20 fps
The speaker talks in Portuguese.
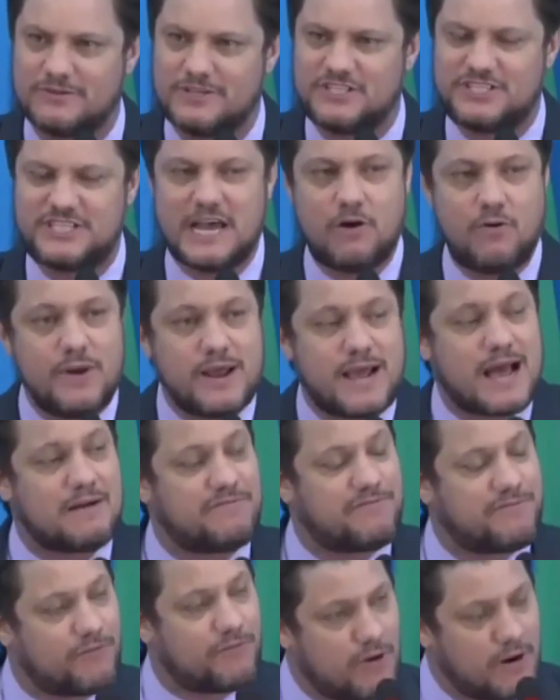Se a única
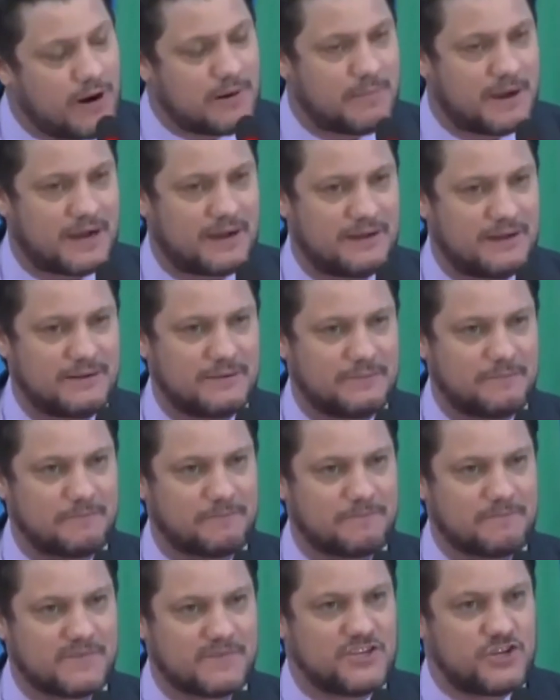forma
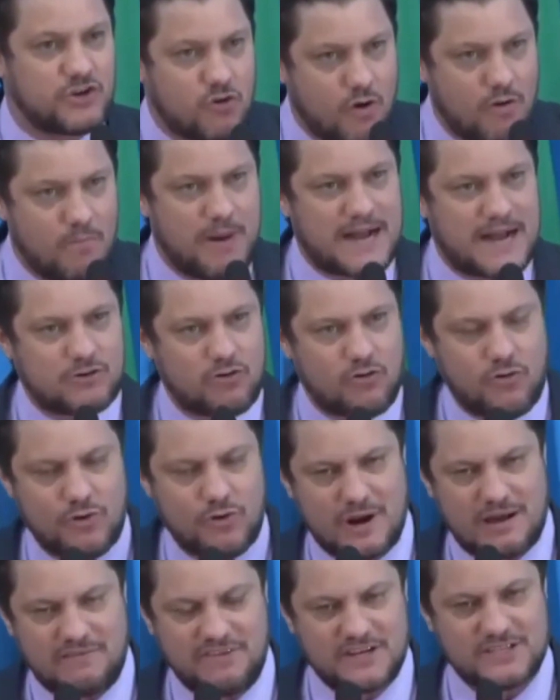de combate ao
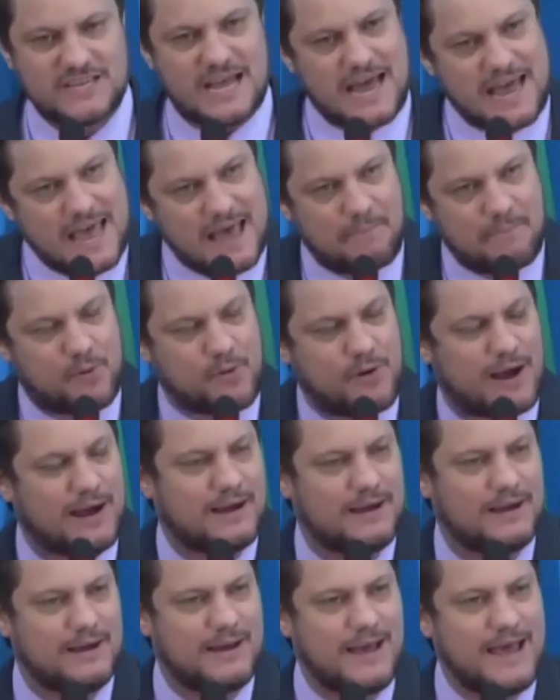coronavírus à
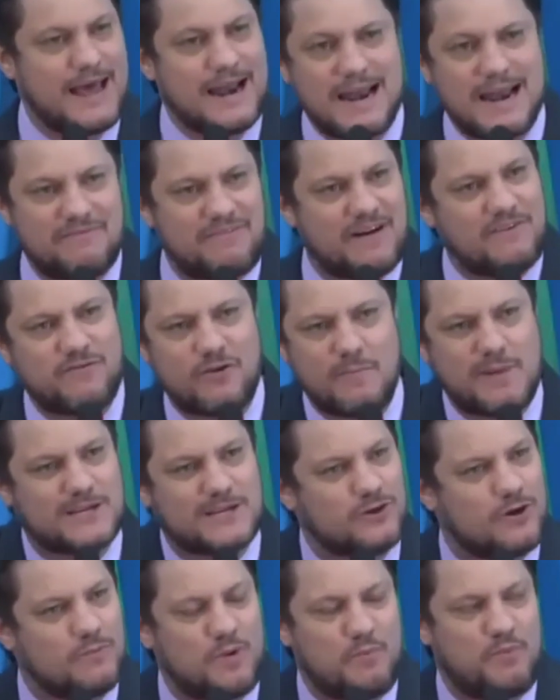época era levar
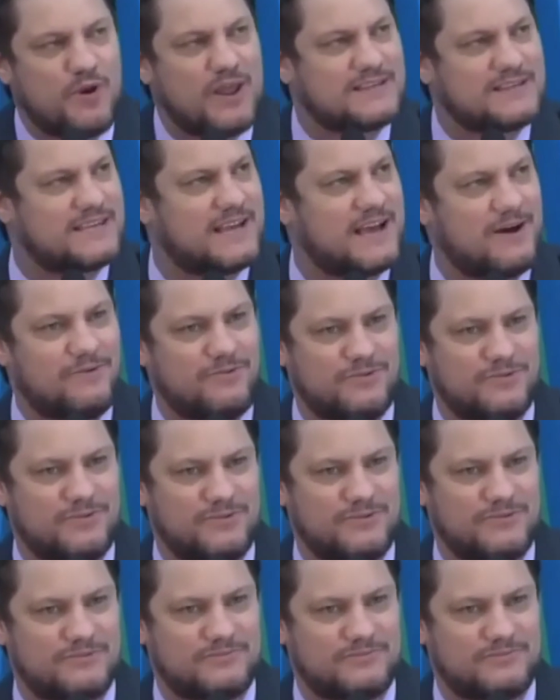informação à população.